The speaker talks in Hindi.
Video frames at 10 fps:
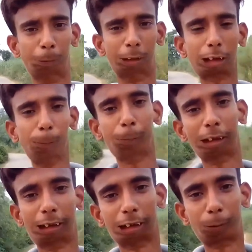वेलकम
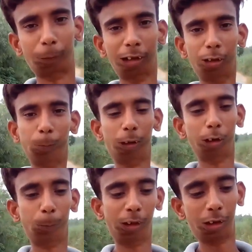बैक गाइस माय न्यू
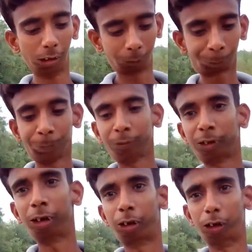ब्लॉग वीडियो
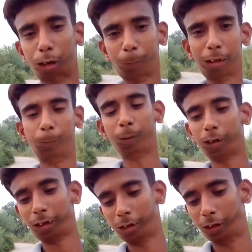तो अभी हम
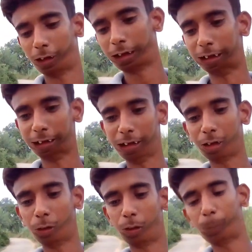लोग लोग जा रहे
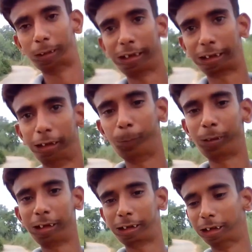हैं दोनों भाई संग
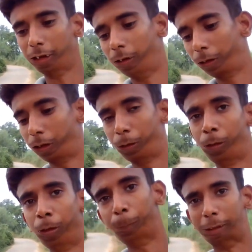में कना जो
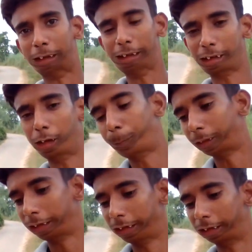पालेश्वर
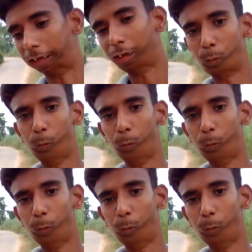पर ये धान